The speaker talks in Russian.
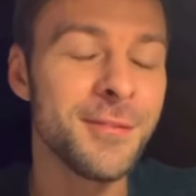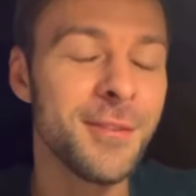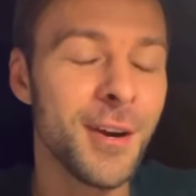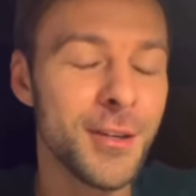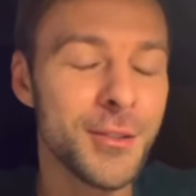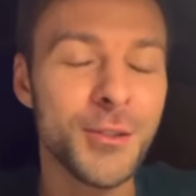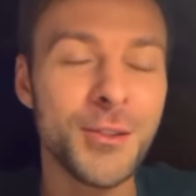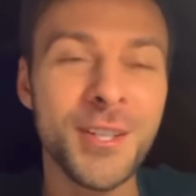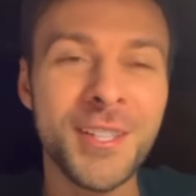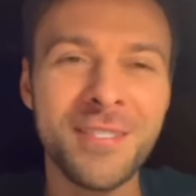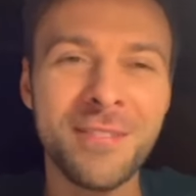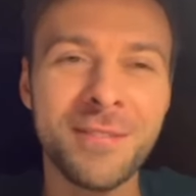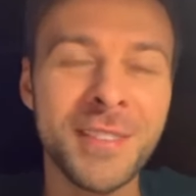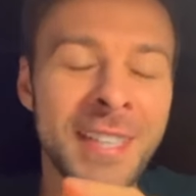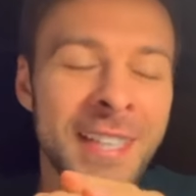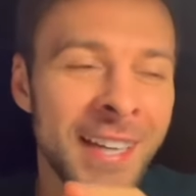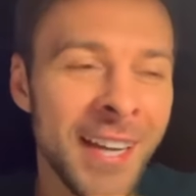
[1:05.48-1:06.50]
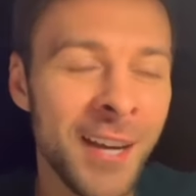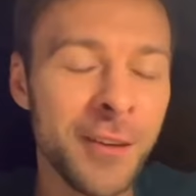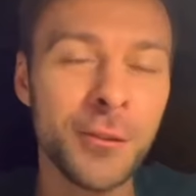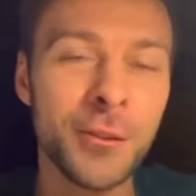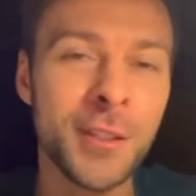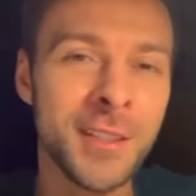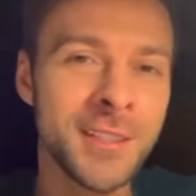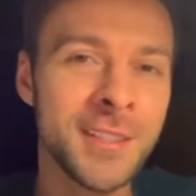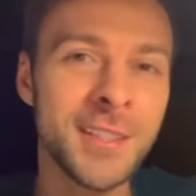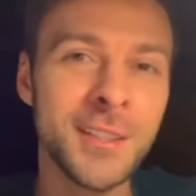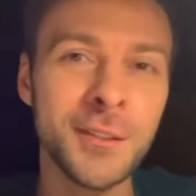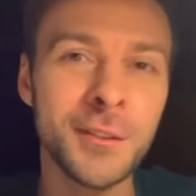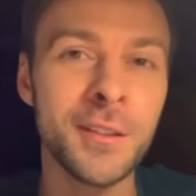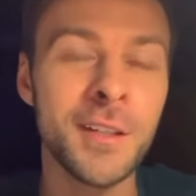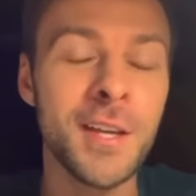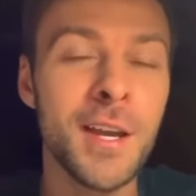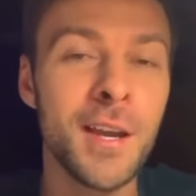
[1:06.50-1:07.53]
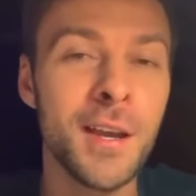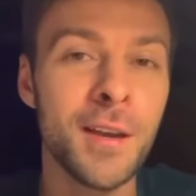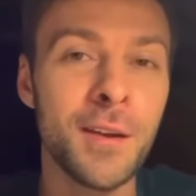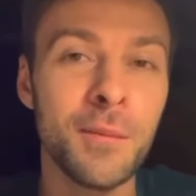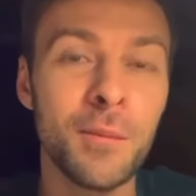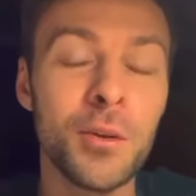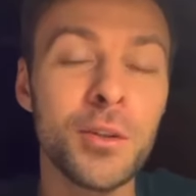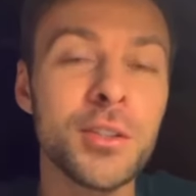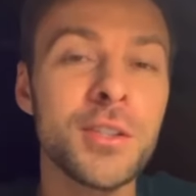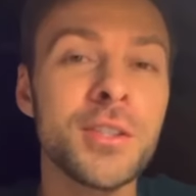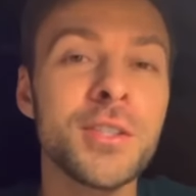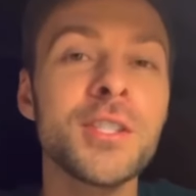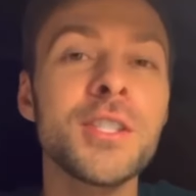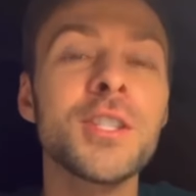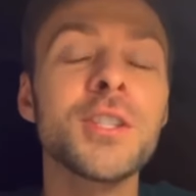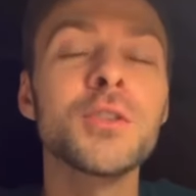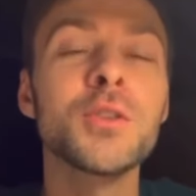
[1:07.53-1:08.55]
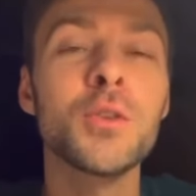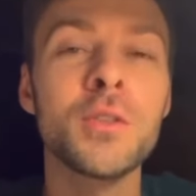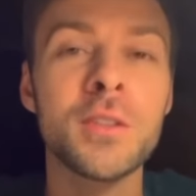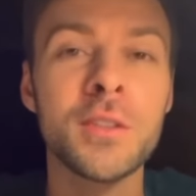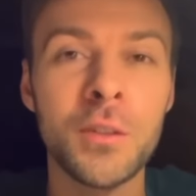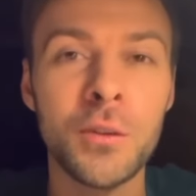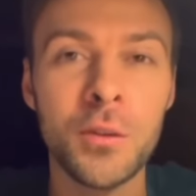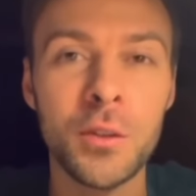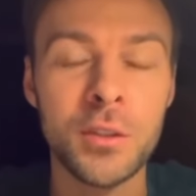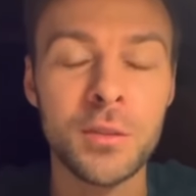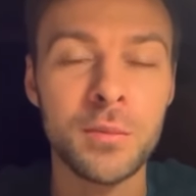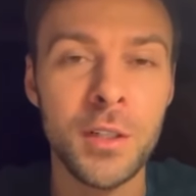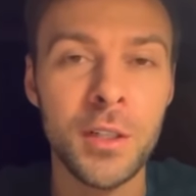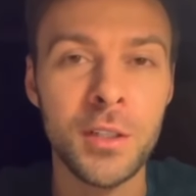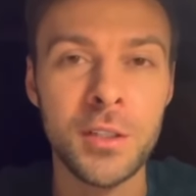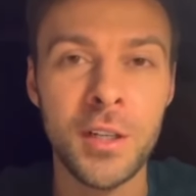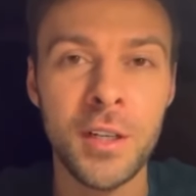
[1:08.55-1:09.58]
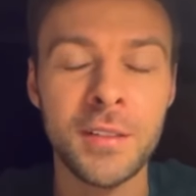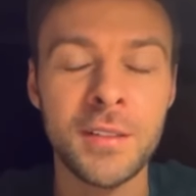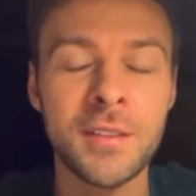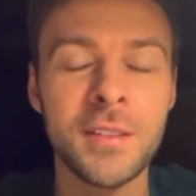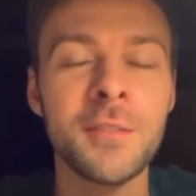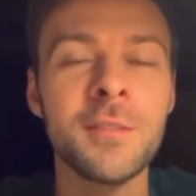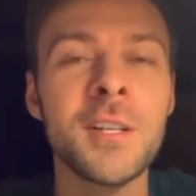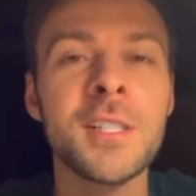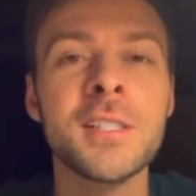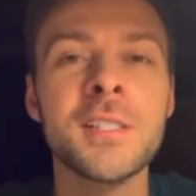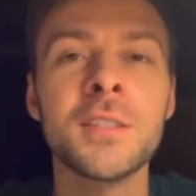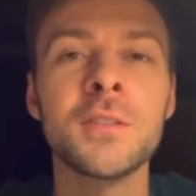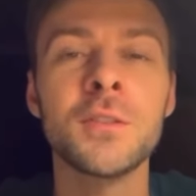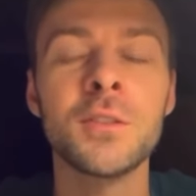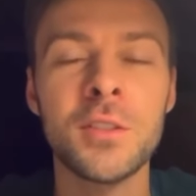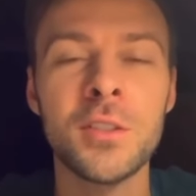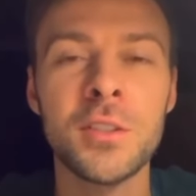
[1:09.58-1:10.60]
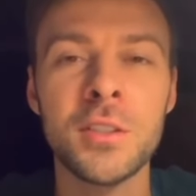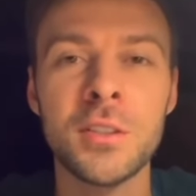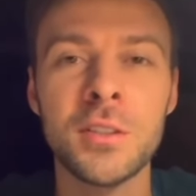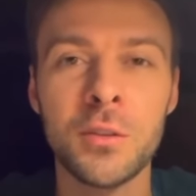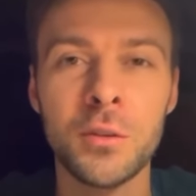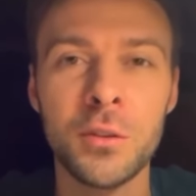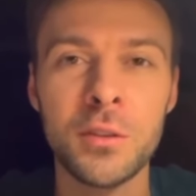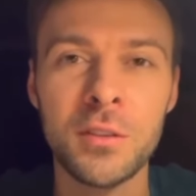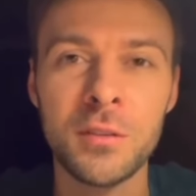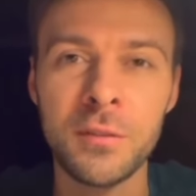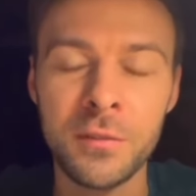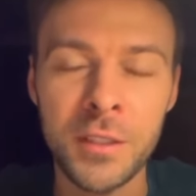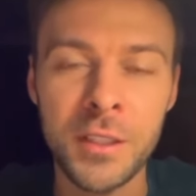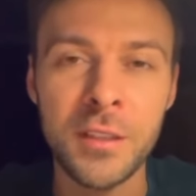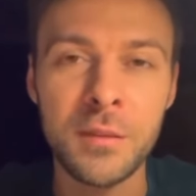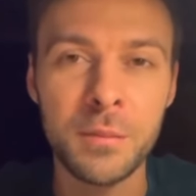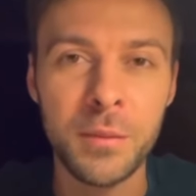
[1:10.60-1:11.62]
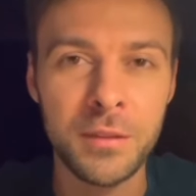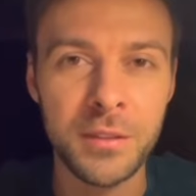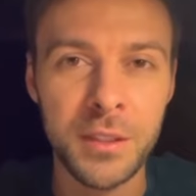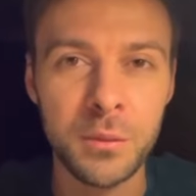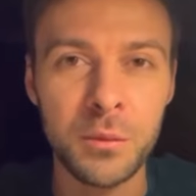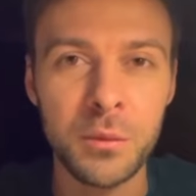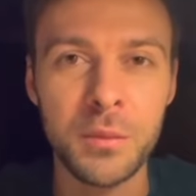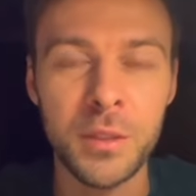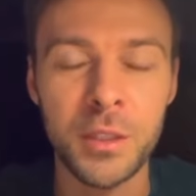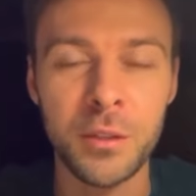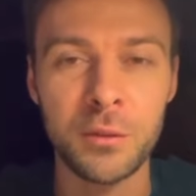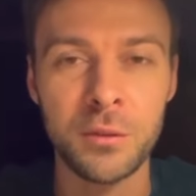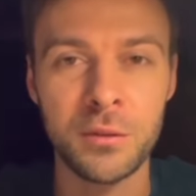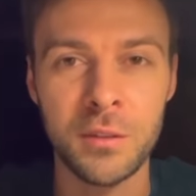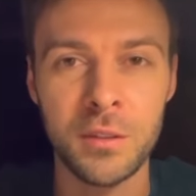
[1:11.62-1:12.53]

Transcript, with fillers: вашу дырявую Россию, больше никто не захочет приезжать. До вас никто даже не захочет видеть по всему миру.